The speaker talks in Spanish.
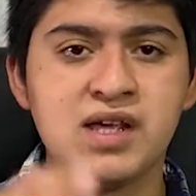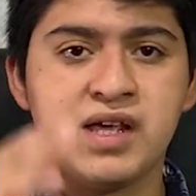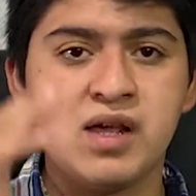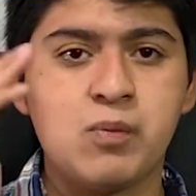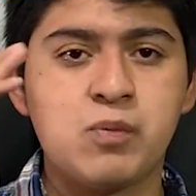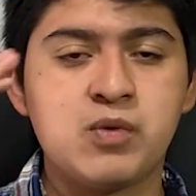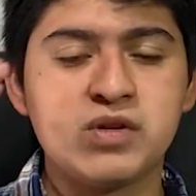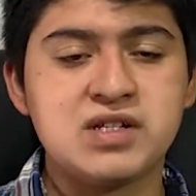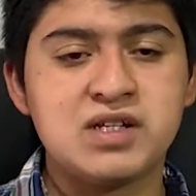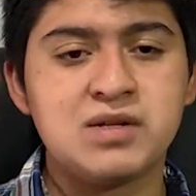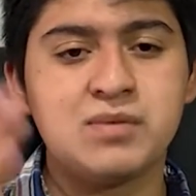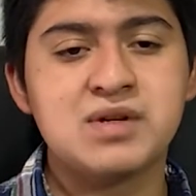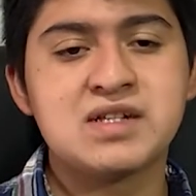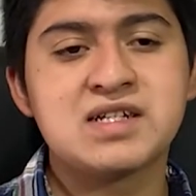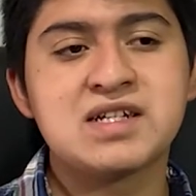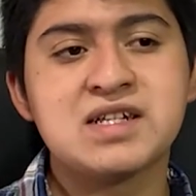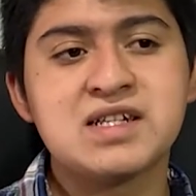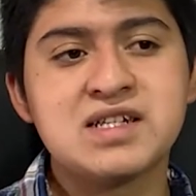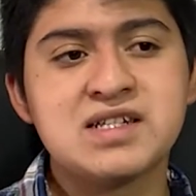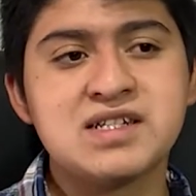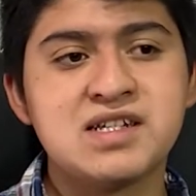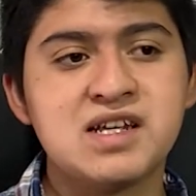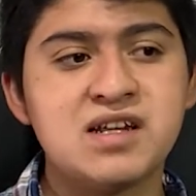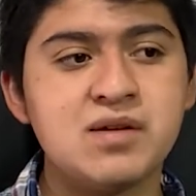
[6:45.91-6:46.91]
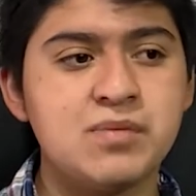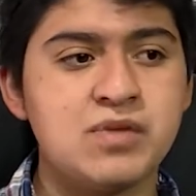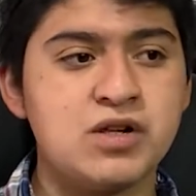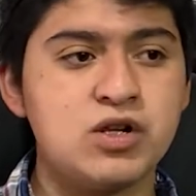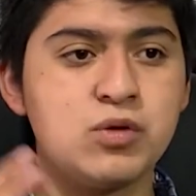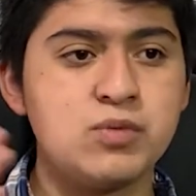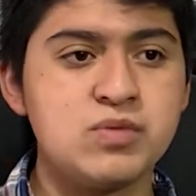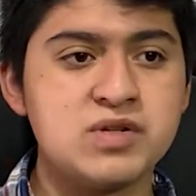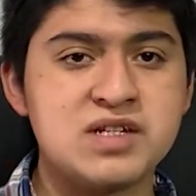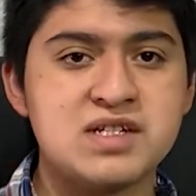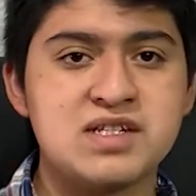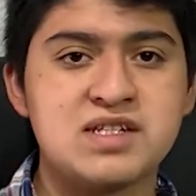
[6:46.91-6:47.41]
Y pues sin más que decir, mi
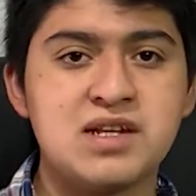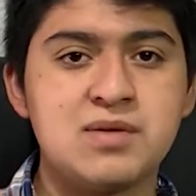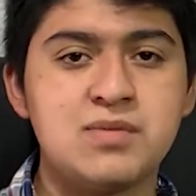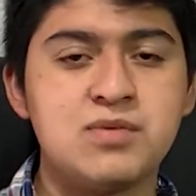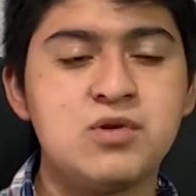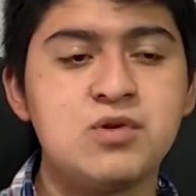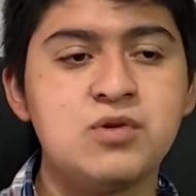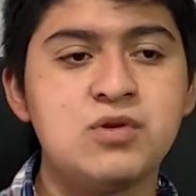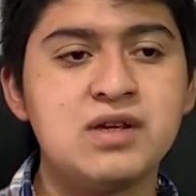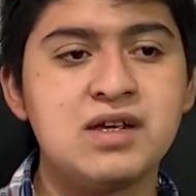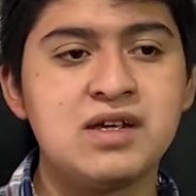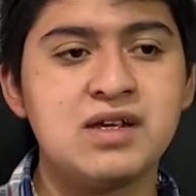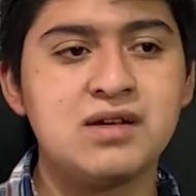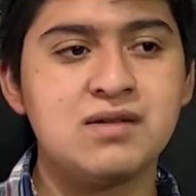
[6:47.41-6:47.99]
nombre es Raciel Blue